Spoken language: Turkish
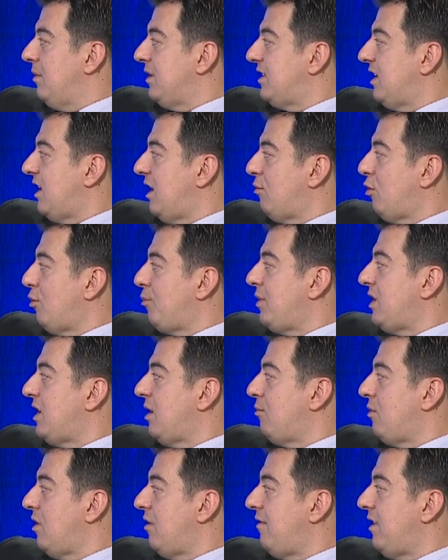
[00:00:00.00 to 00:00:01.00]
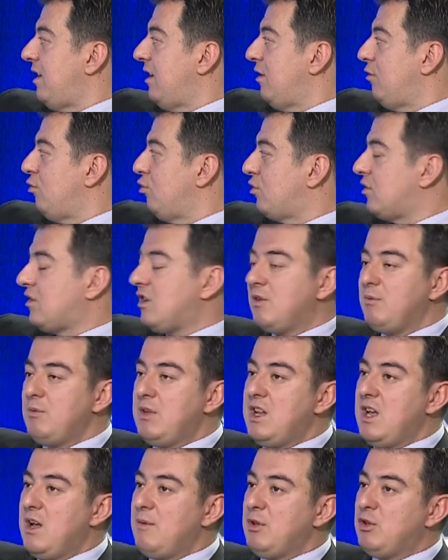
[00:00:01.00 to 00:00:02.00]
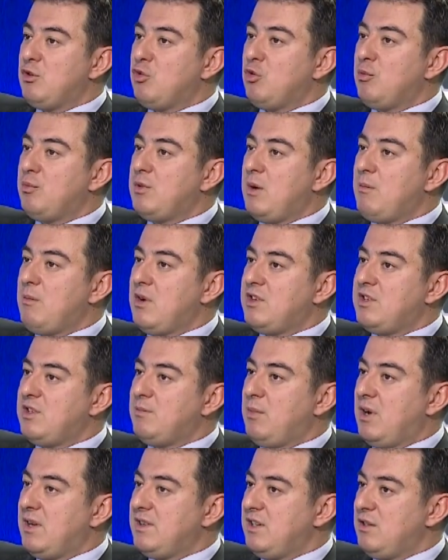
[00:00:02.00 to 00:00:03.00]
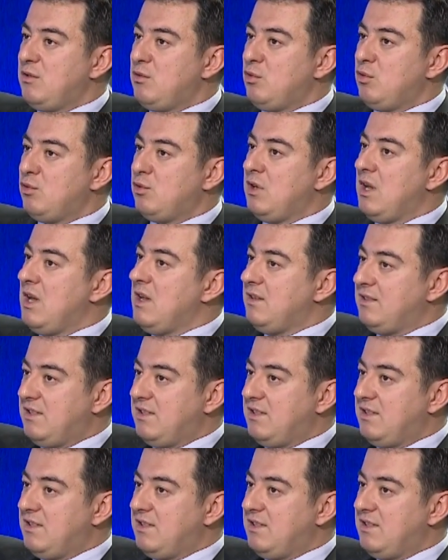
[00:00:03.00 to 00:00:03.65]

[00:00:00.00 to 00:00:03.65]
mesela bu Binabavi 140 milyar metreküpten bahsediyoruz.